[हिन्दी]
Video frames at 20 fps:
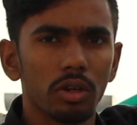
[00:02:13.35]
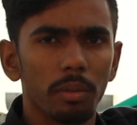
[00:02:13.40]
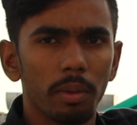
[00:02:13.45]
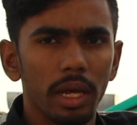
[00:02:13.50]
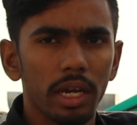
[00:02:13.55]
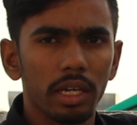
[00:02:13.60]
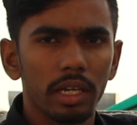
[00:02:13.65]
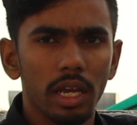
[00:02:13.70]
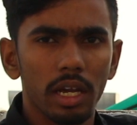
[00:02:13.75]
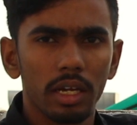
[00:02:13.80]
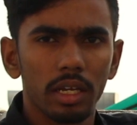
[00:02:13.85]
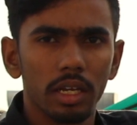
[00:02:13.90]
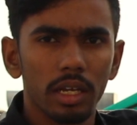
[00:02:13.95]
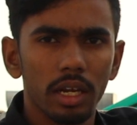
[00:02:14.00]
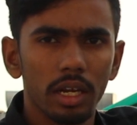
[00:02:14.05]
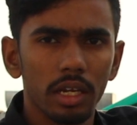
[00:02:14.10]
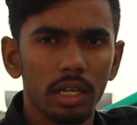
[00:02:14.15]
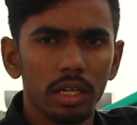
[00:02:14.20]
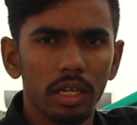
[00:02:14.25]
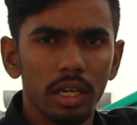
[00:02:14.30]
जो हमारे क्या
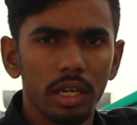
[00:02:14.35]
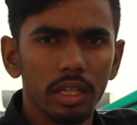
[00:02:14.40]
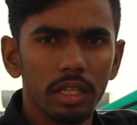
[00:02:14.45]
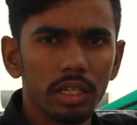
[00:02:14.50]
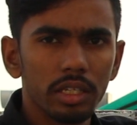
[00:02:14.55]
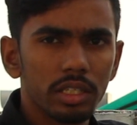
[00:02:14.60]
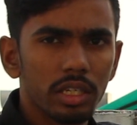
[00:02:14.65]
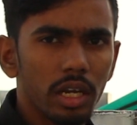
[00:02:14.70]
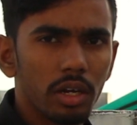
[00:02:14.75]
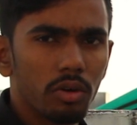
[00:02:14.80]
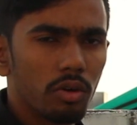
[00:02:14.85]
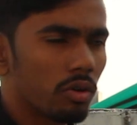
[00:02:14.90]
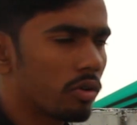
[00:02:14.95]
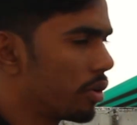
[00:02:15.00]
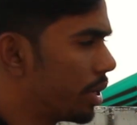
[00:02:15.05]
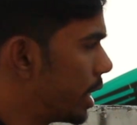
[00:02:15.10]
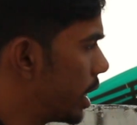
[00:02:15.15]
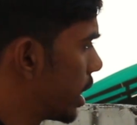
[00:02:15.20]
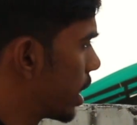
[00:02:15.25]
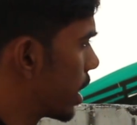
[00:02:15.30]
करेगा इनिशियल रो
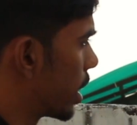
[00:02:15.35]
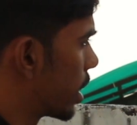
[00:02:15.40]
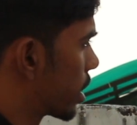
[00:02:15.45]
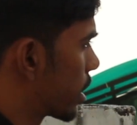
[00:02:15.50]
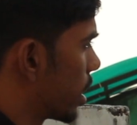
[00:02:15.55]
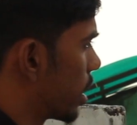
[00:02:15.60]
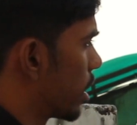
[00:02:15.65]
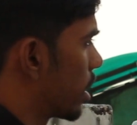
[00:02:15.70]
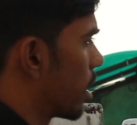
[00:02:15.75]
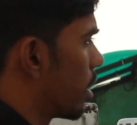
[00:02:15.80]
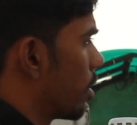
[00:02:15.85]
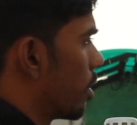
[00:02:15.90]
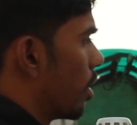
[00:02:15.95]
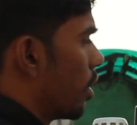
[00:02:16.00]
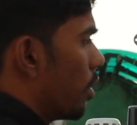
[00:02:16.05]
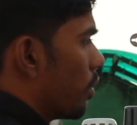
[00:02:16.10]
को इंडिकेट करेगा